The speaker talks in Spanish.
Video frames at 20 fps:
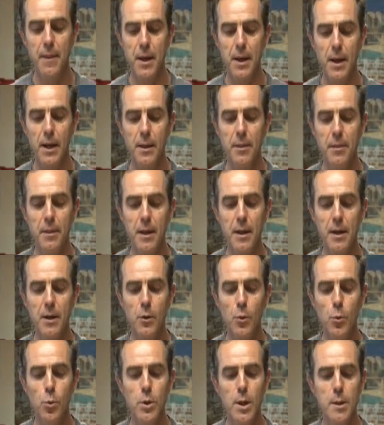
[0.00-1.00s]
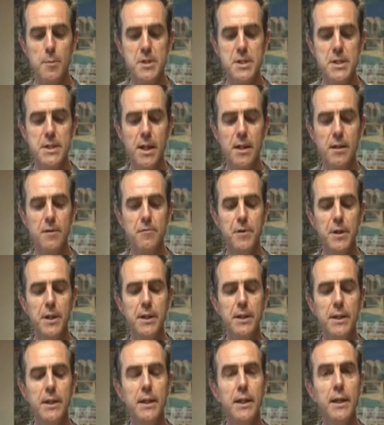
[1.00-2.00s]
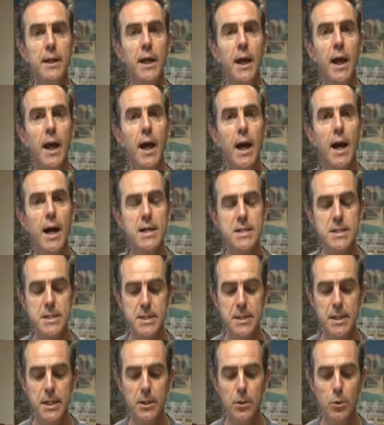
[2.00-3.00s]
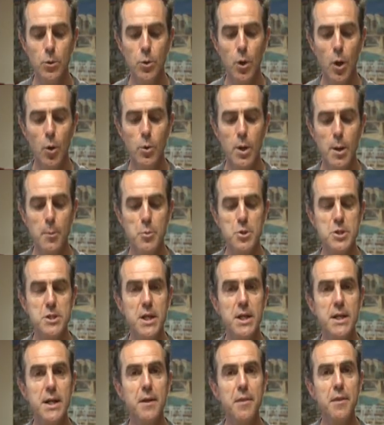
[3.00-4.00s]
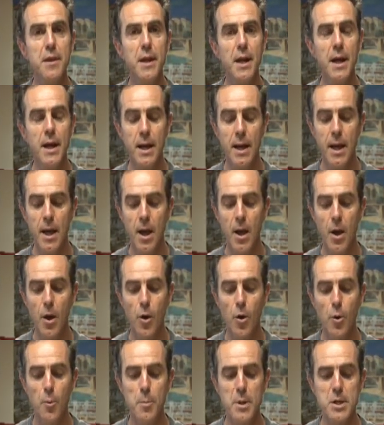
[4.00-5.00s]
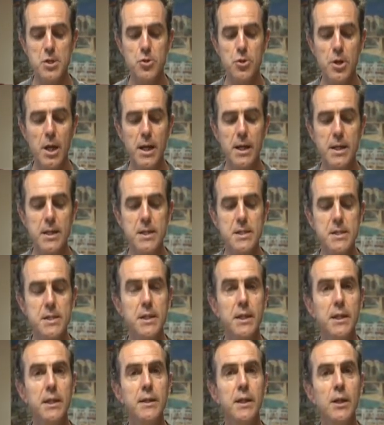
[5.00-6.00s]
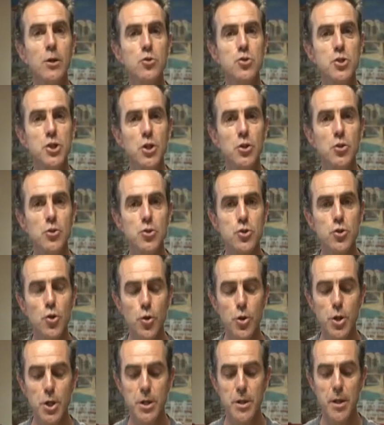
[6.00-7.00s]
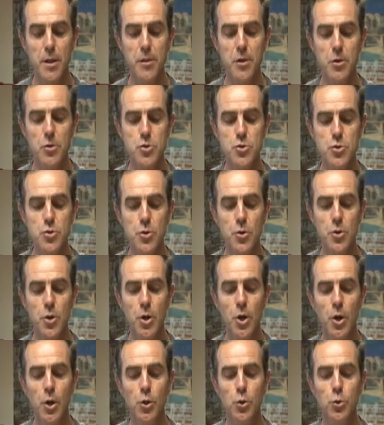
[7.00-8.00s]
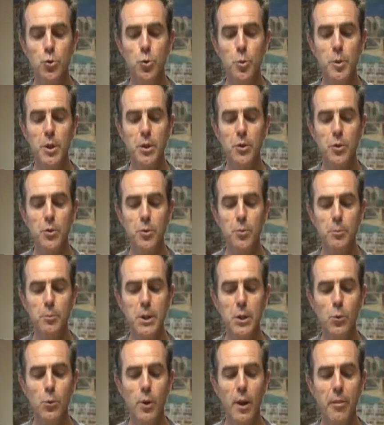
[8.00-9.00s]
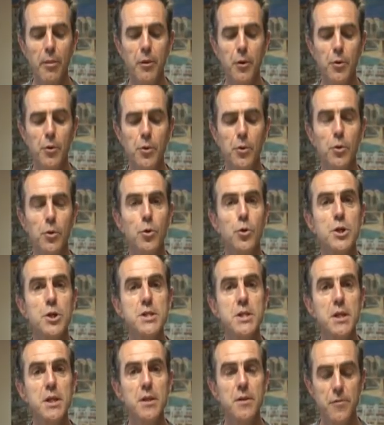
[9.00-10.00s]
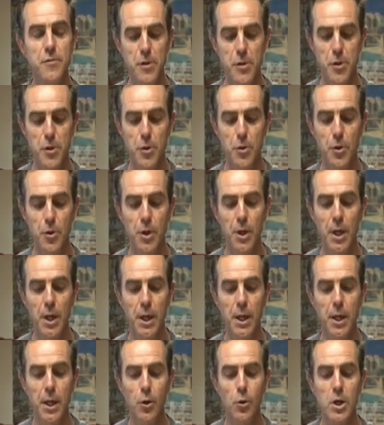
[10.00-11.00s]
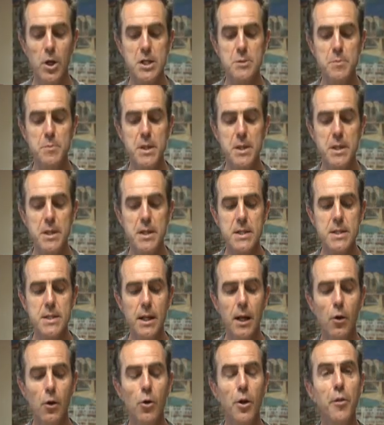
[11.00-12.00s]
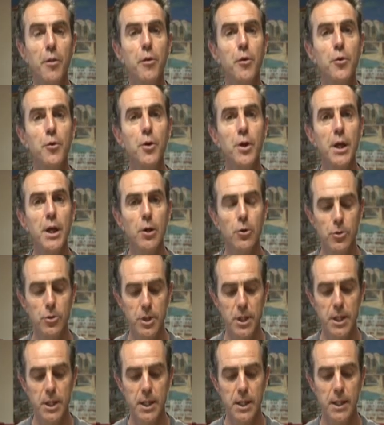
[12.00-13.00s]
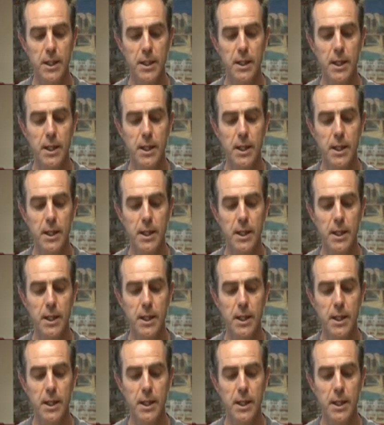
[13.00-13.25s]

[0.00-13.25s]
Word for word: de realizar una visita diferente asistiendo a una puesta en escena con personajes que entre los siglos XII y XVIII tuvieron vinculación con este edificio y con las piezas de la colección que contiene.